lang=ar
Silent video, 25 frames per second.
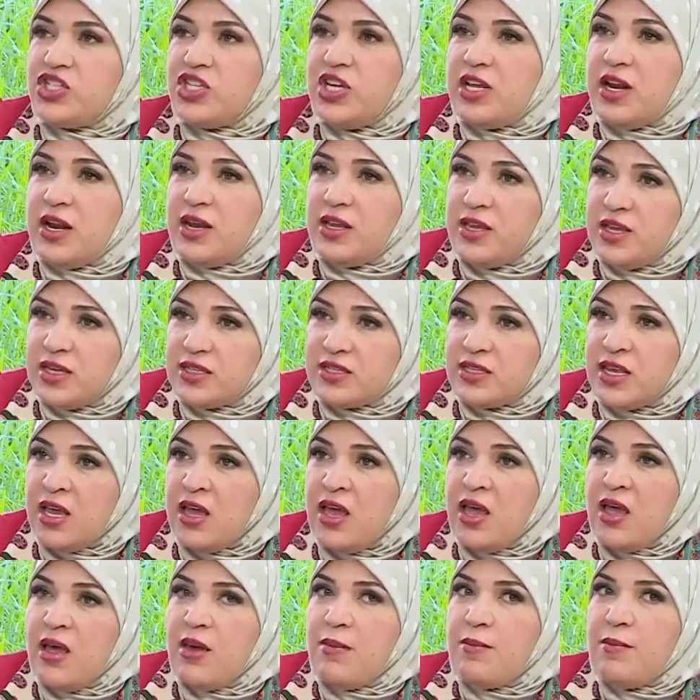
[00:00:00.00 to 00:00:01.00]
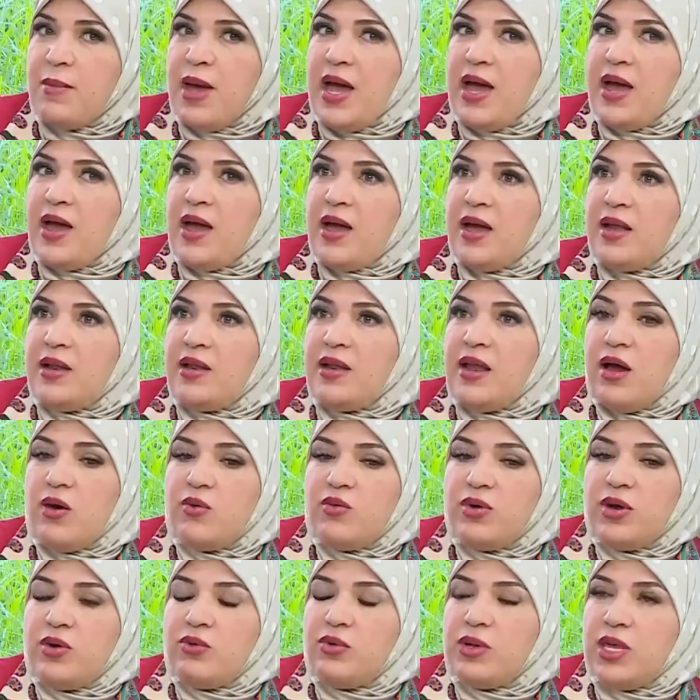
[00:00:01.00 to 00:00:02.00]
يركز مع
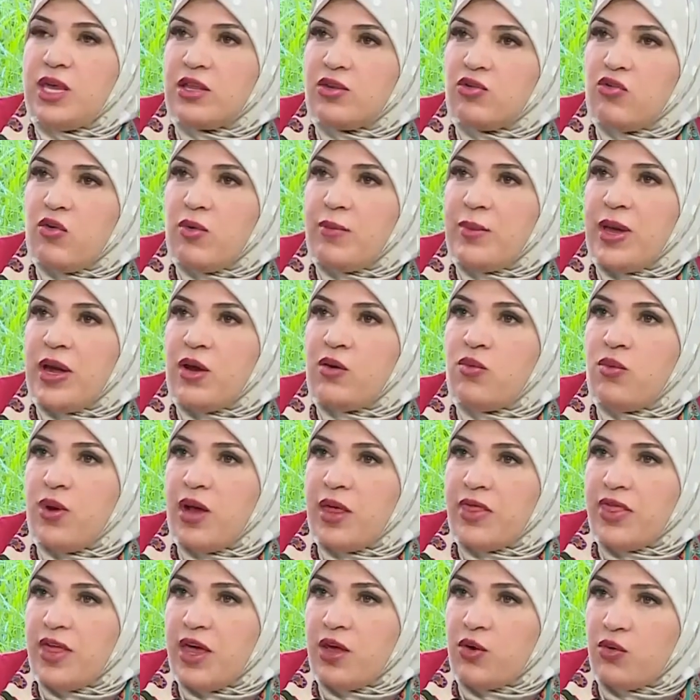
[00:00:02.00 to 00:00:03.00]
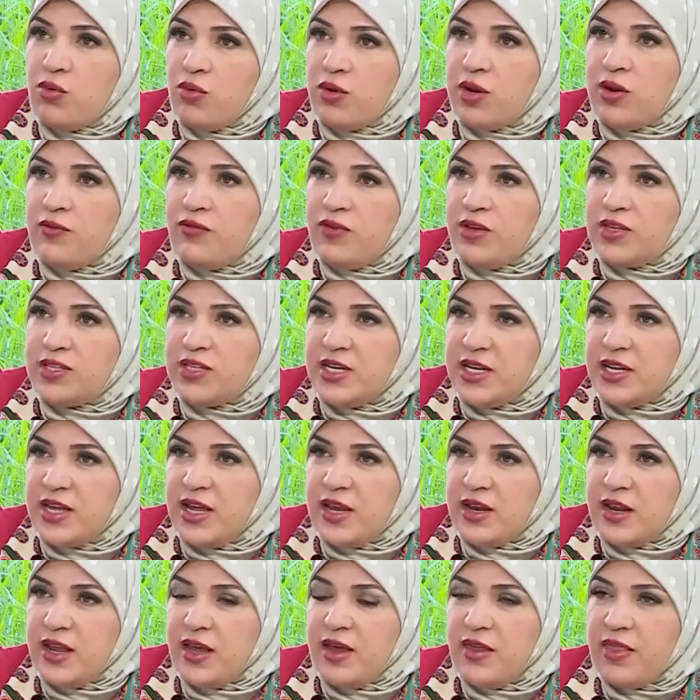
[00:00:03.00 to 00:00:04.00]
الاولويات وما هو ضروري في
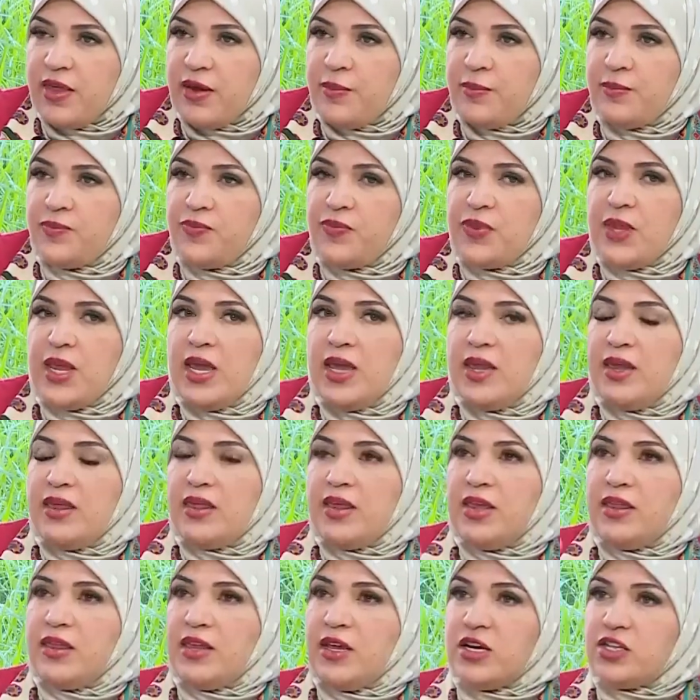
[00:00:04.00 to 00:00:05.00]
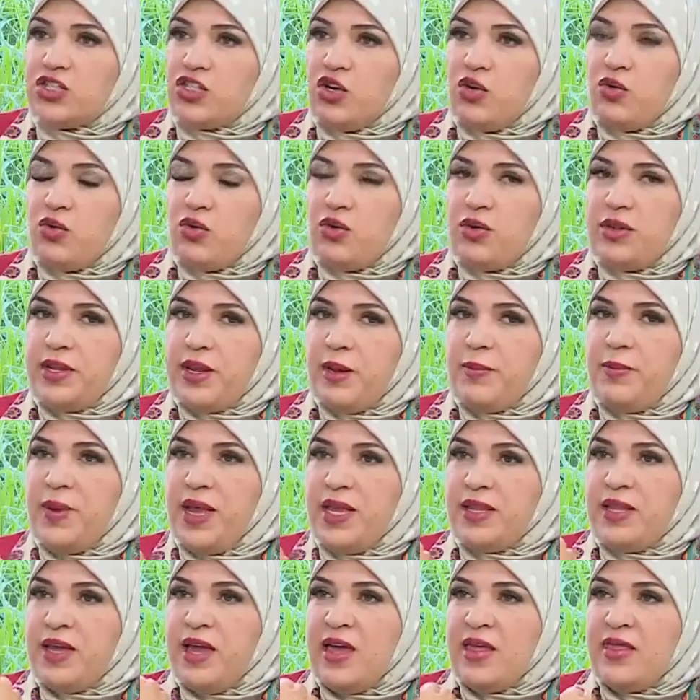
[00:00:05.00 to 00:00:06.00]
تلك اللحظه اذا نرجع قلنا
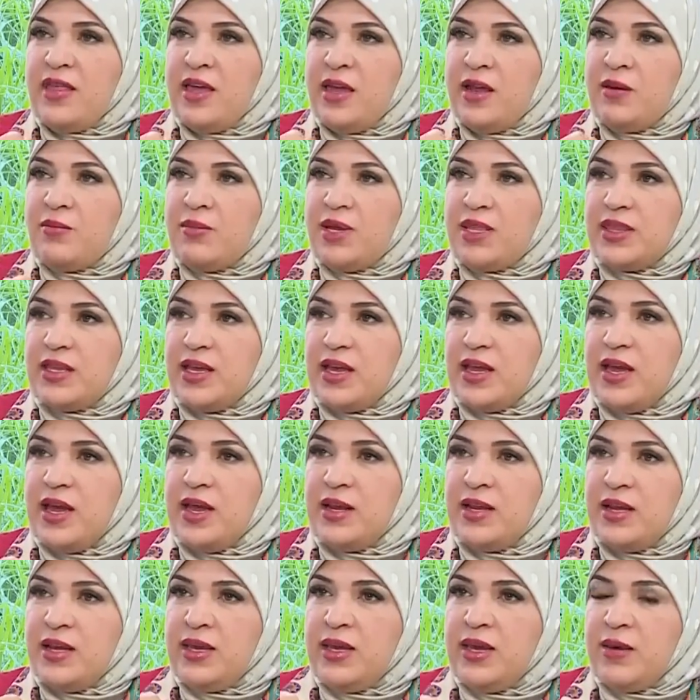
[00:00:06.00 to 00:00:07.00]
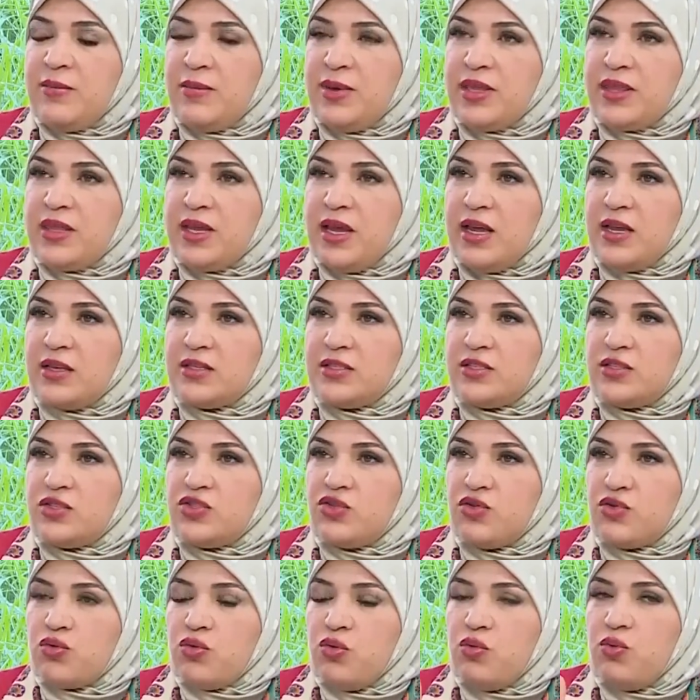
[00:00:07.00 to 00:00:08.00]
بعد هذه المنطقه اللي هي منطقه
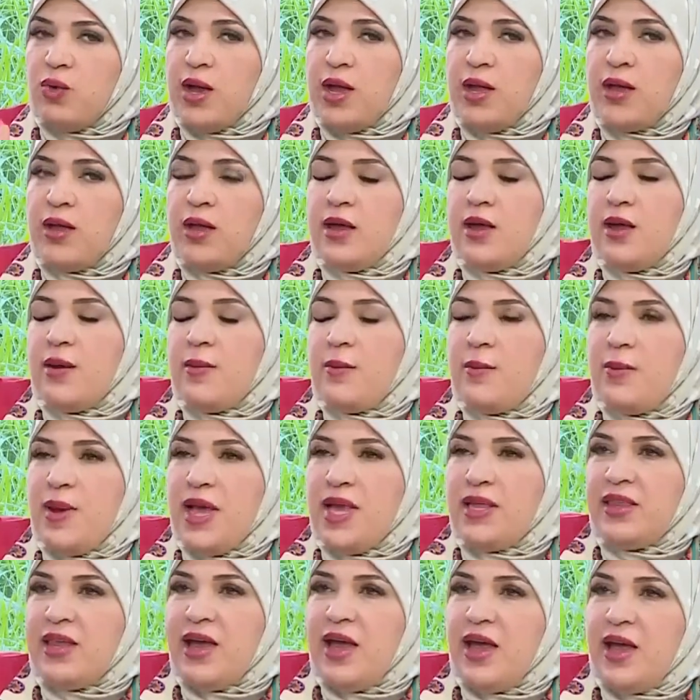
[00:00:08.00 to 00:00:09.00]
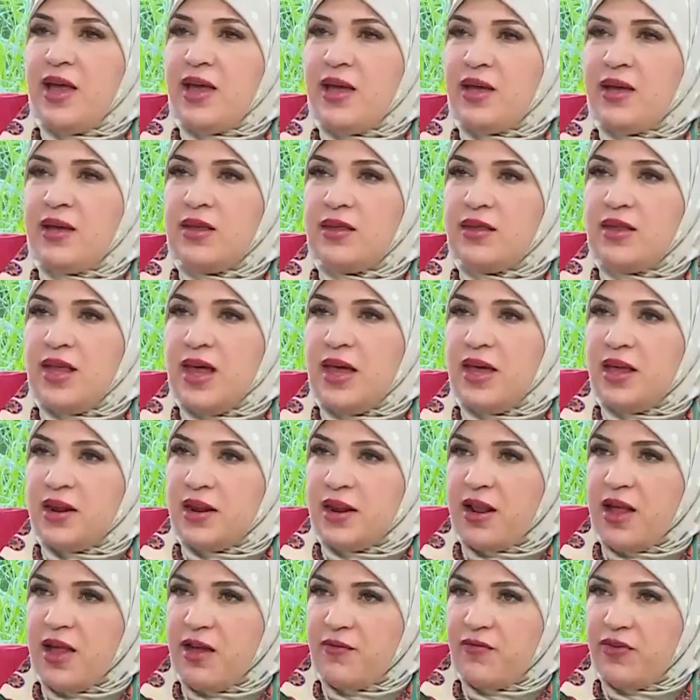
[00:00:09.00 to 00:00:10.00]
الترقوه بعدها
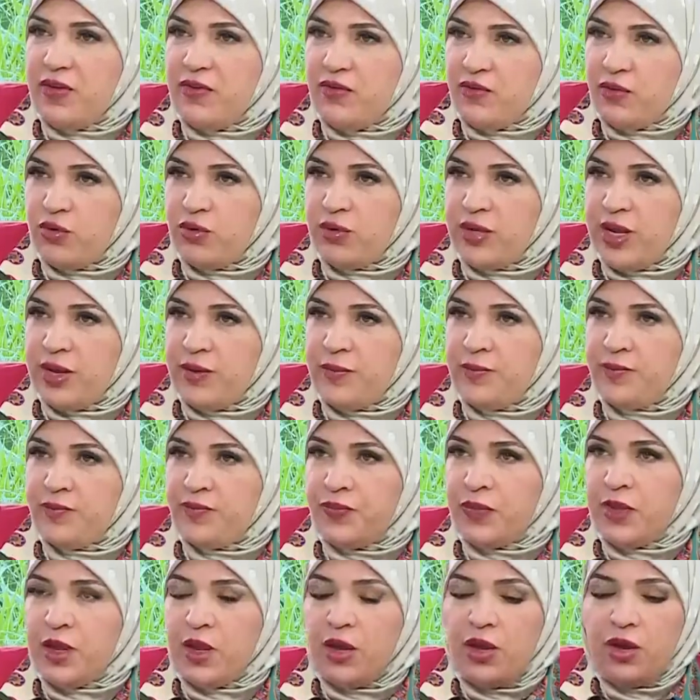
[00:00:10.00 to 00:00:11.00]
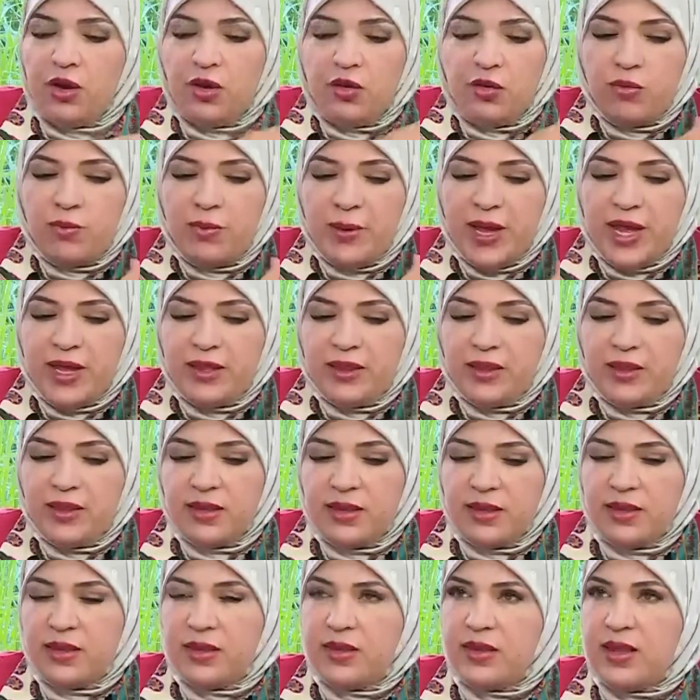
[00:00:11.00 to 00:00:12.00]
نقر خفيف هنا وبعد
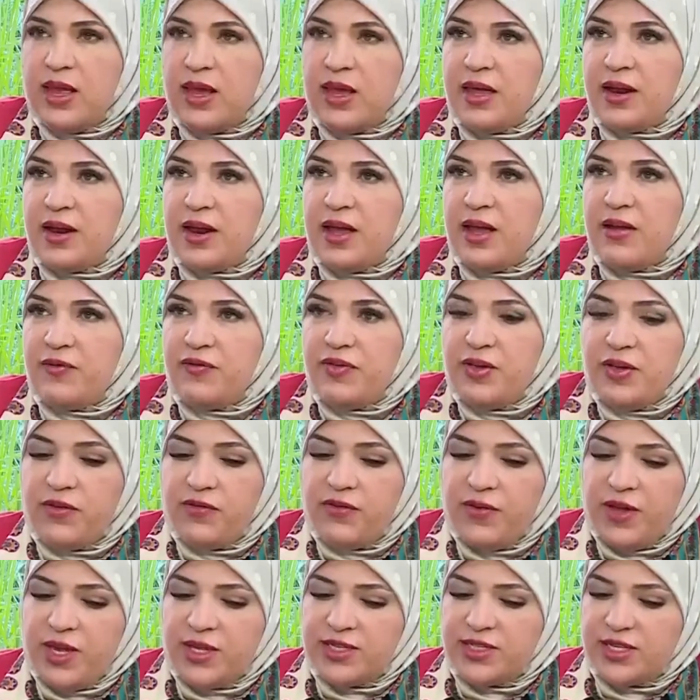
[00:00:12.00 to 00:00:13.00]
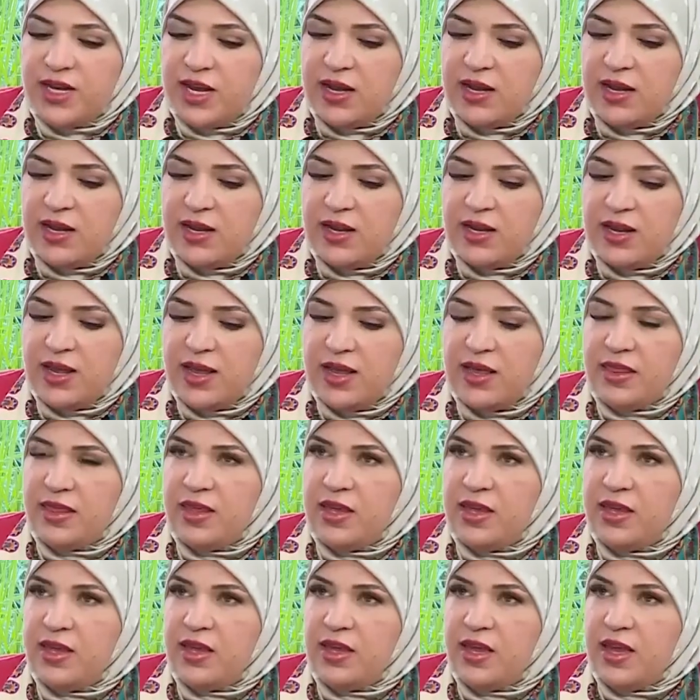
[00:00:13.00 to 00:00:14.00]
نقر خفيف حتى
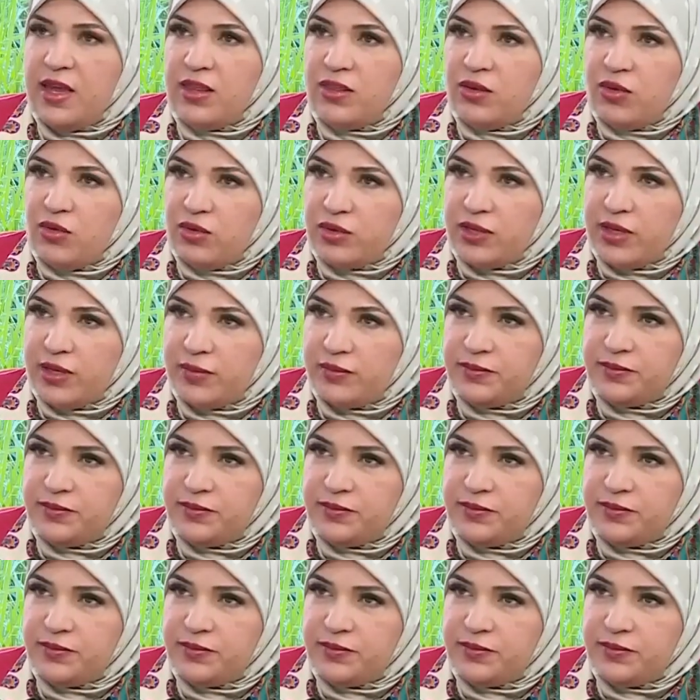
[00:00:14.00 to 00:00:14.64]
لهذه النقطه